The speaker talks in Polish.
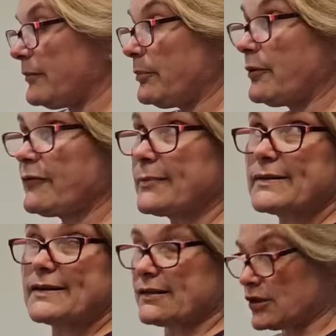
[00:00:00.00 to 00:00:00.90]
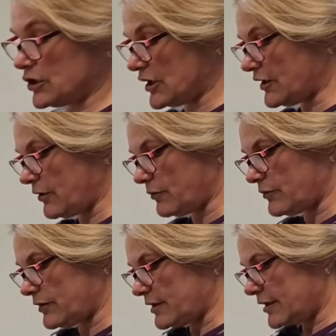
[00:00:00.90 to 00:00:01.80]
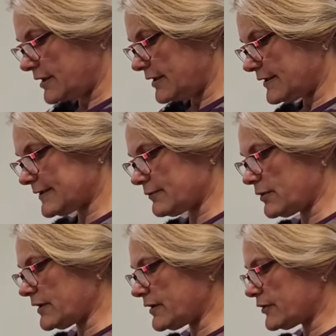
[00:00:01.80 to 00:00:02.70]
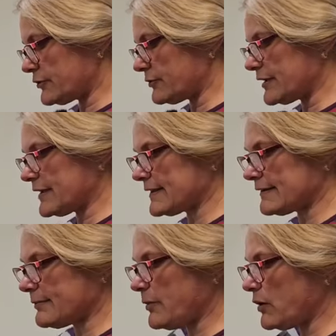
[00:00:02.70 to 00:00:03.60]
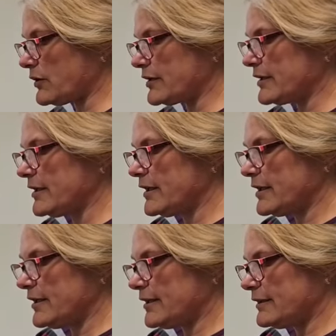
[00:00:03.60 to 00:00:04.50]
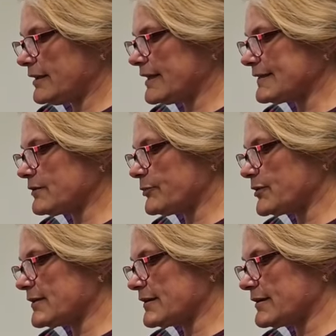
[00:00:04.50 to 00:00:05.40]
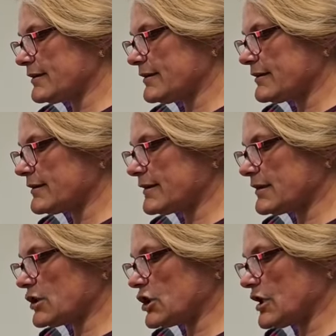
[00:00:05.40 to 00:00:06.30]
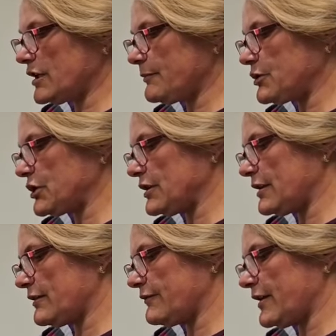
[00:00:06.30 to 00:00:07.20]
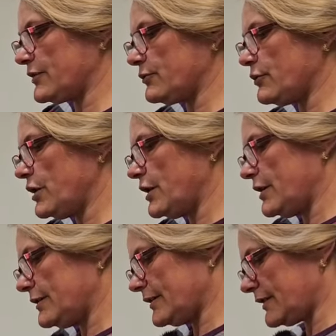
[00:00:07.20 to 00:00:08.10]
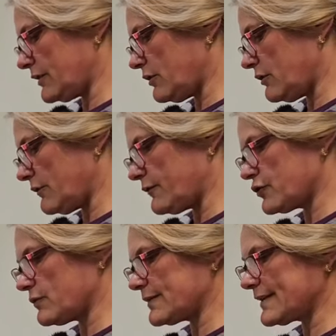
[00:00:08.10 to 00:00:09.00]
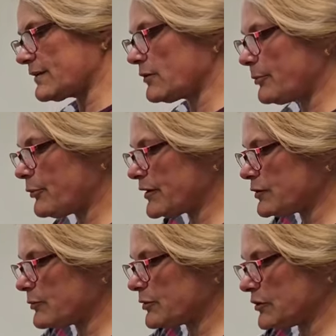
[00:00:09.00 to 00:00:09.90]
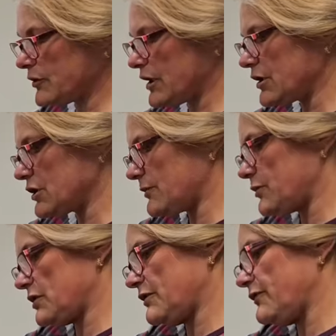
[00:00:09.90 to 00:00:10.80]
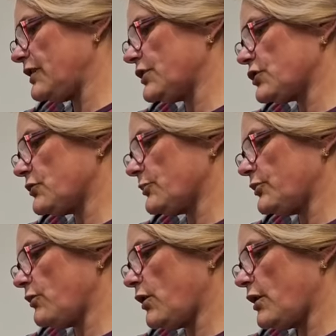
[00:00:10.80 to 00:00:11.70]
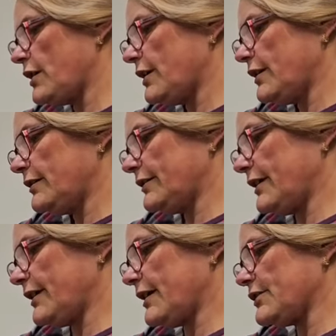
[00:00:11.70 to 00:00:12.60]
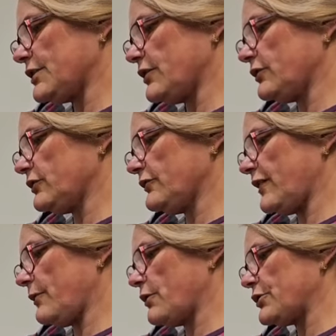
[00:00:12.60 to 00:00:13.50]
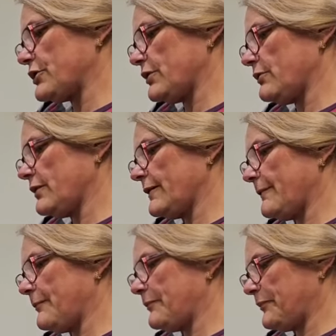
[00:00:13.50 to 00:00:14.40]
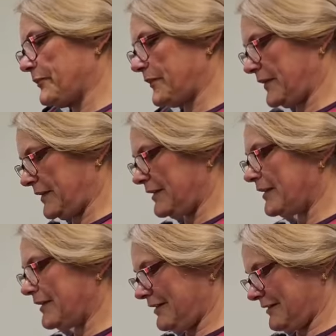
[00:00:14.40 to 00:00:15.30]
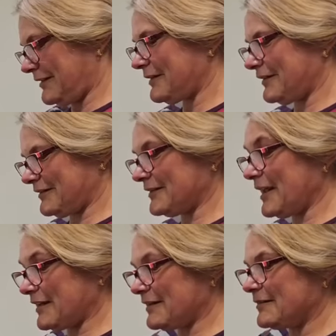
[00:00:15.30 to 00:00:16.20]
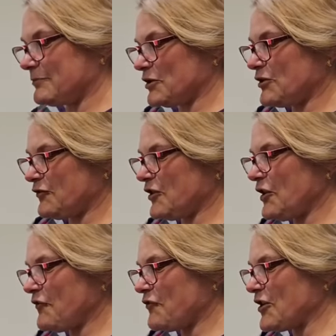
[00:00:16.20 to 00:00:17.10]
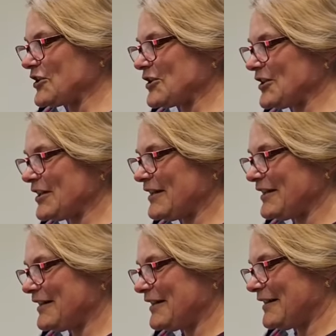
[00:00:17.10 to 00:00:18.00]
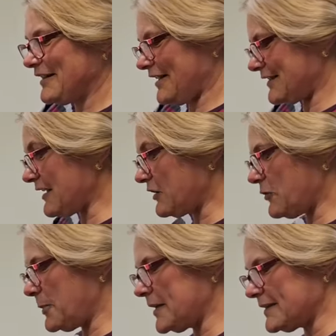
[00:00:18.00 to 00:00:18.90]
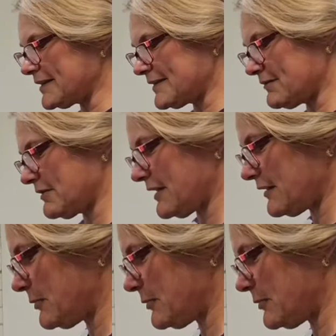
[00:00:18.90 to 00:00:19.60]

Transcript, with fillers: bo Wam strzelą. Słoik, który jest mokry, na 100% strzeli przy nalewaniu takiego wrzącego płynu, bo to jeszcze przed chwileczką było na gazie gotowało się. No jak dzbanek mi przed chwilą. Tak, przed chwilą właśnie jak na komendę córka